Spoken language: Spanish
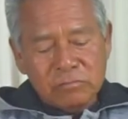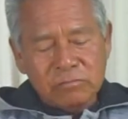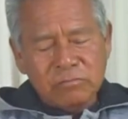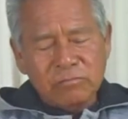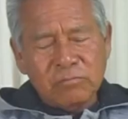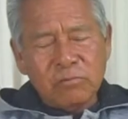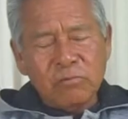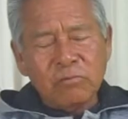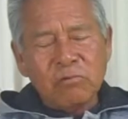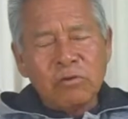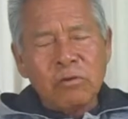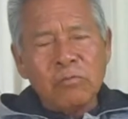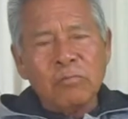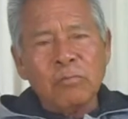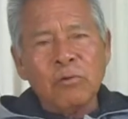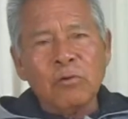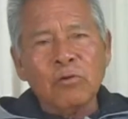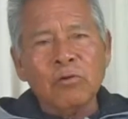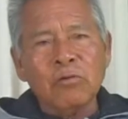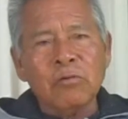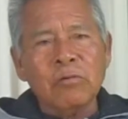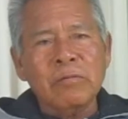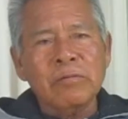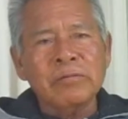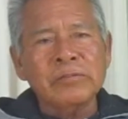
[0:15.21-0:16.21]
Poco a
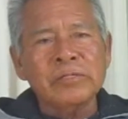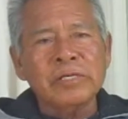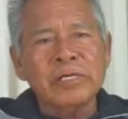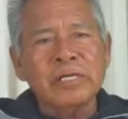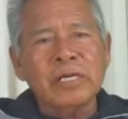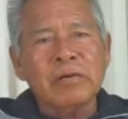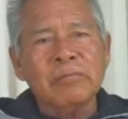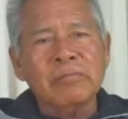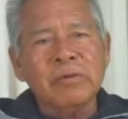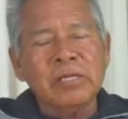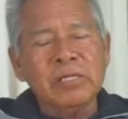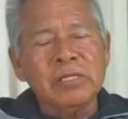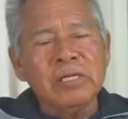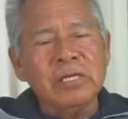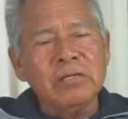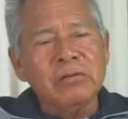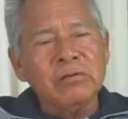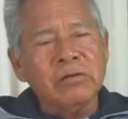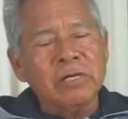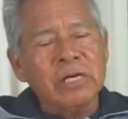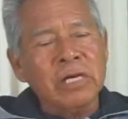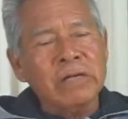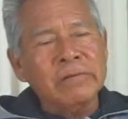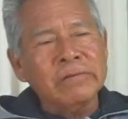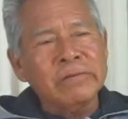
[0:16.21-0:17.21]
poco vamos a ir aprendiendo
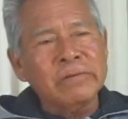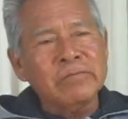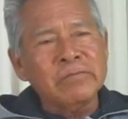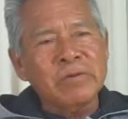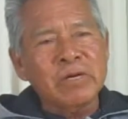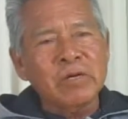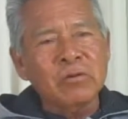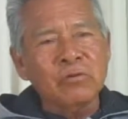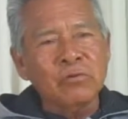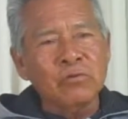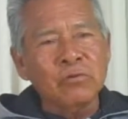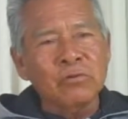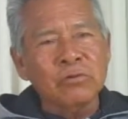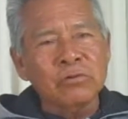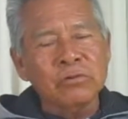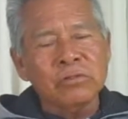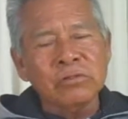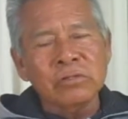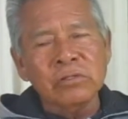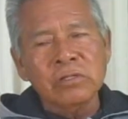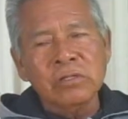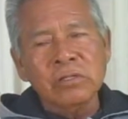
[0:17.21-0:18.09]
cada vez más nudos